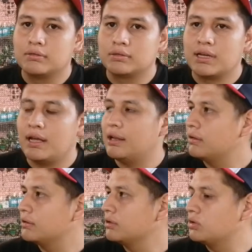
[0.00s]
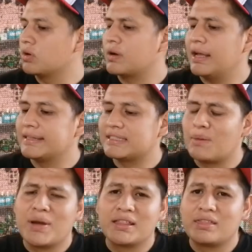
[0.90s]
O sea, yo
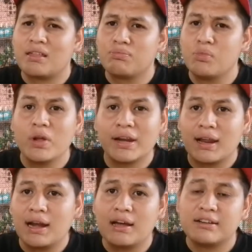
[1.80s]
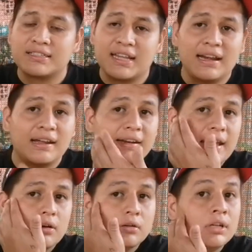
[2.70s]
esta planta es muy rara a la vez que la
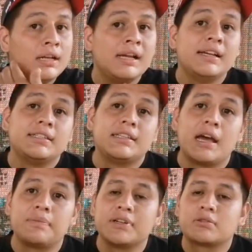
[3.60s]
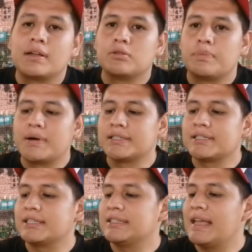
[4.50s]
riego, ya pues cuando
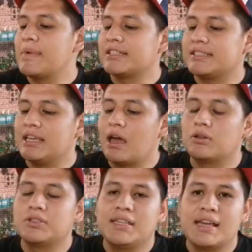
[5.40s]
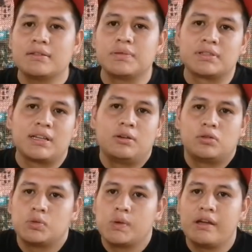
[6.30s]
pasan demasiados días pues que
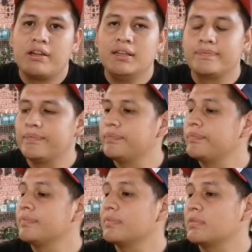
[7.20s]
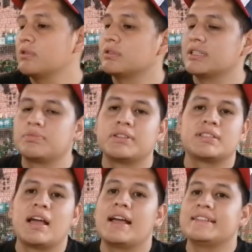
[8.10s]
no llueve, entonces
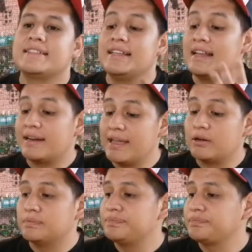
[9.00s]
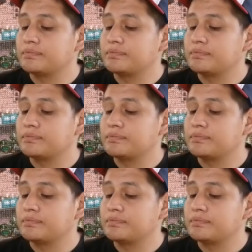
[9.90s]
pues ahí sí la riego.